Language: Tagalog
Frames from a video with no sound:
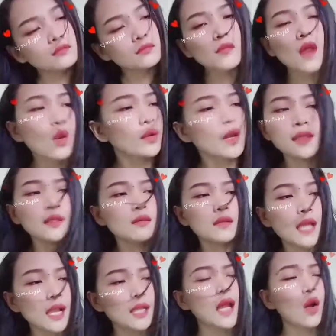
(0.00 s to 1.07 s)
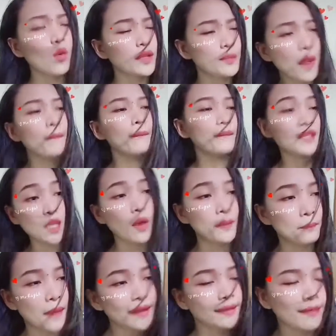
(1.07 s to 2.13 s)
Ako nga matagal nang may iba,
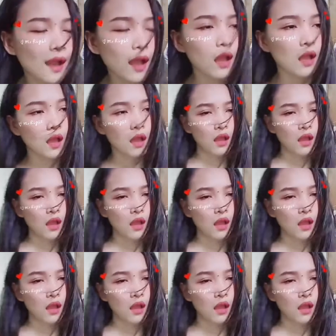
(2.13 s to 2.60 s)
iniban ba kita?